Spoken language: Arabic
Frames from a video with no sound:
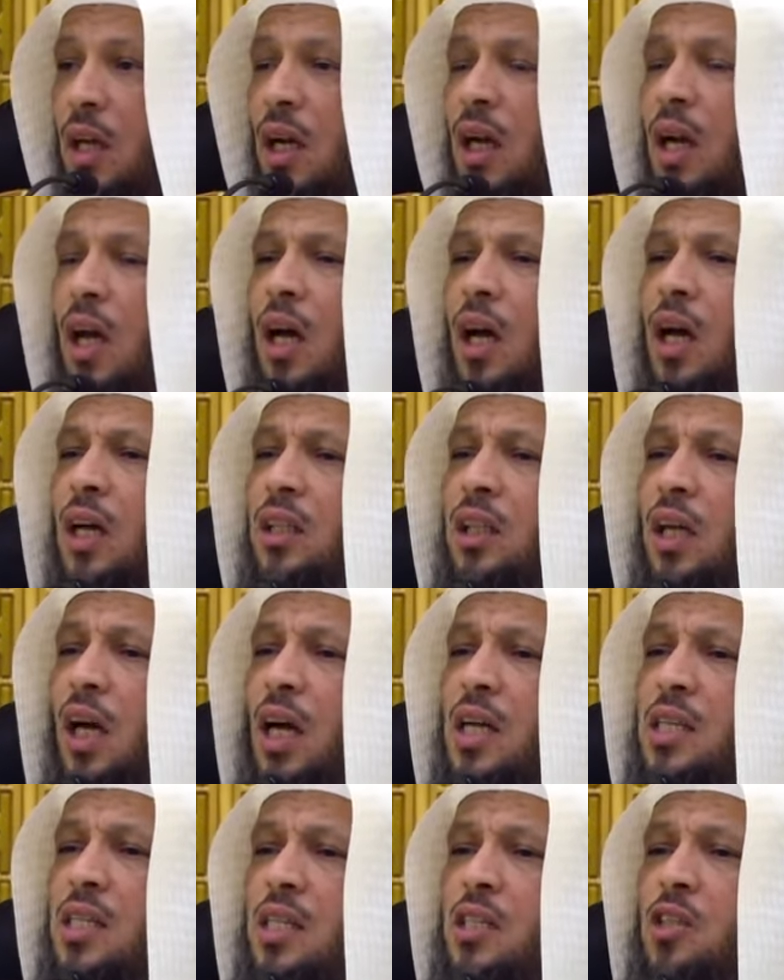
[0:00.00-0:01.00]
لقد
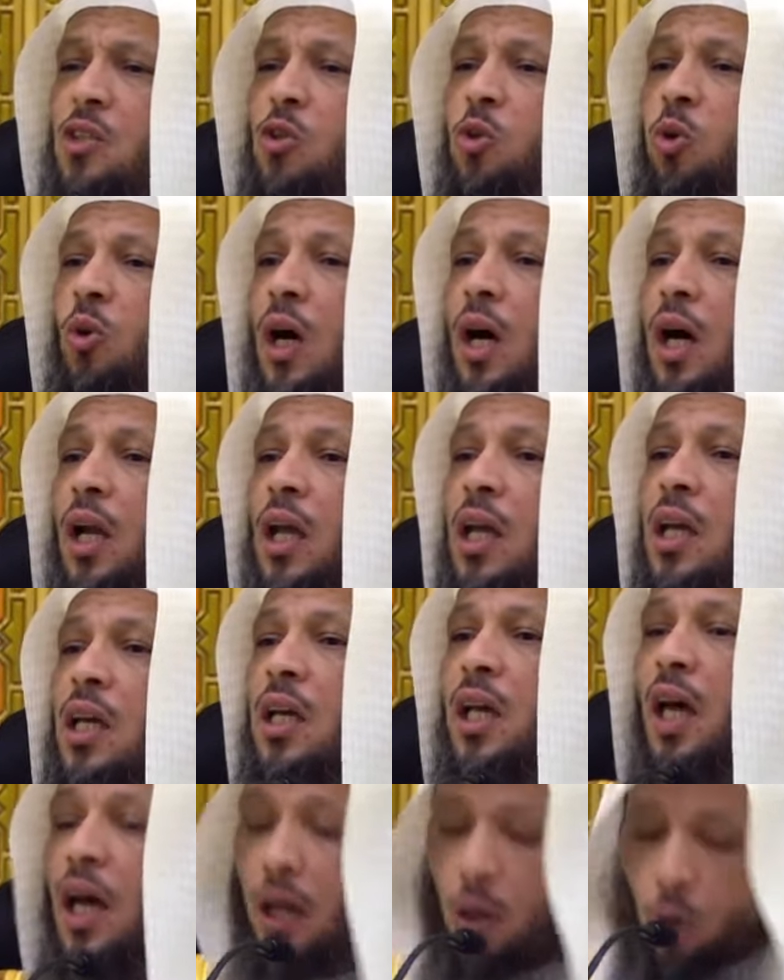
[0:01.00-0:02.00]
حزنت
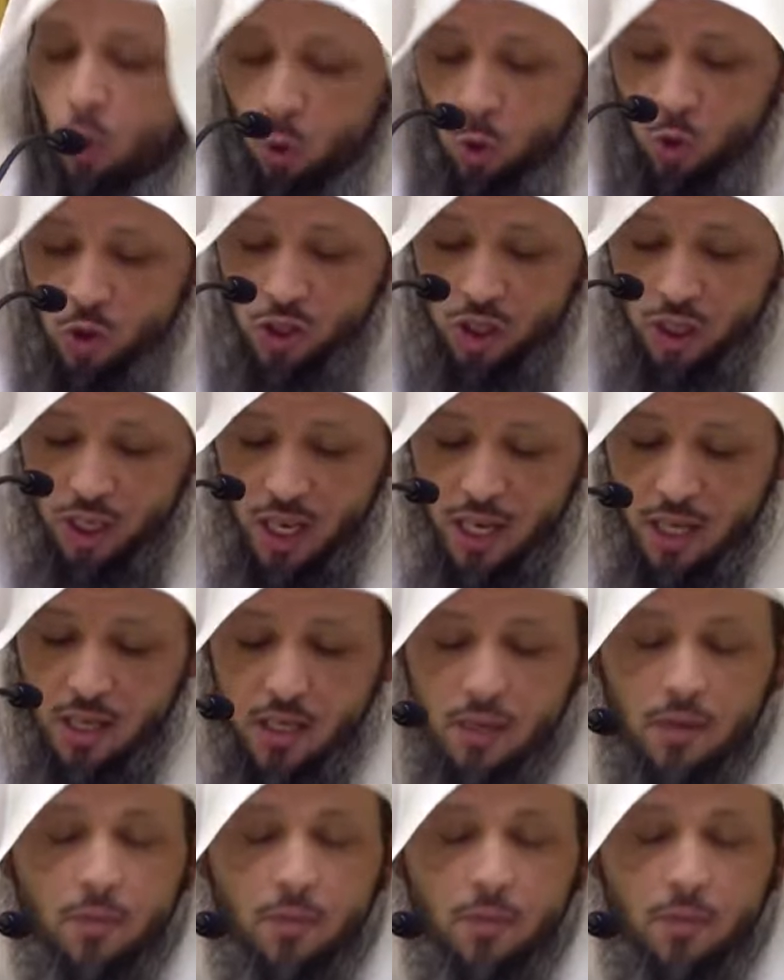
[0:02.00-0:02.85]
عليك حزنا